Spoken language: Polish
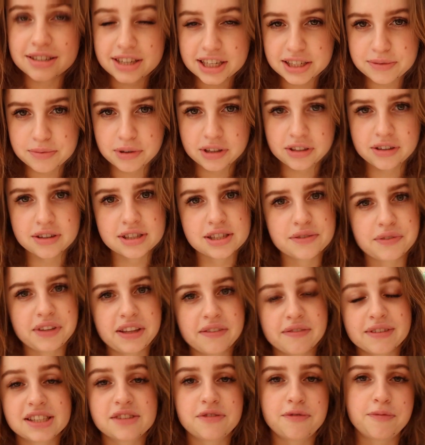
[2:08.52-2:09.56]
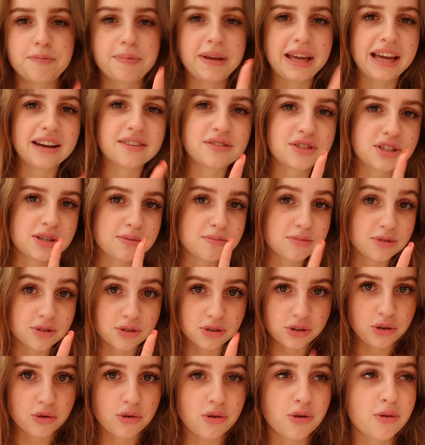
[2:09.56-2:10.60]
Cześć moi drodzy, witam Was w pierwszym
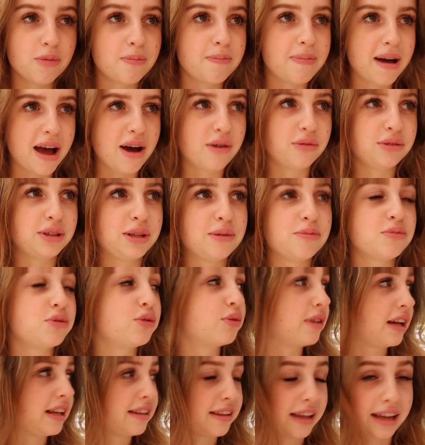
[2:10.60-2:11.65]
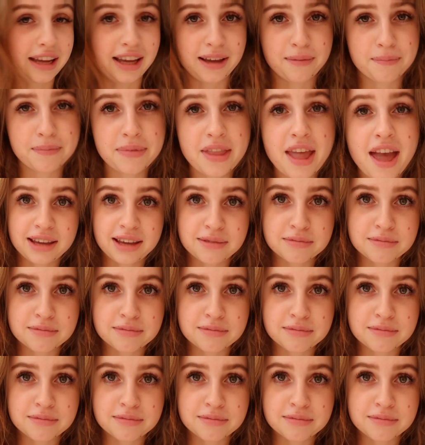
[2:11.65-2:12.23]
dniu pełnym tutaj takim.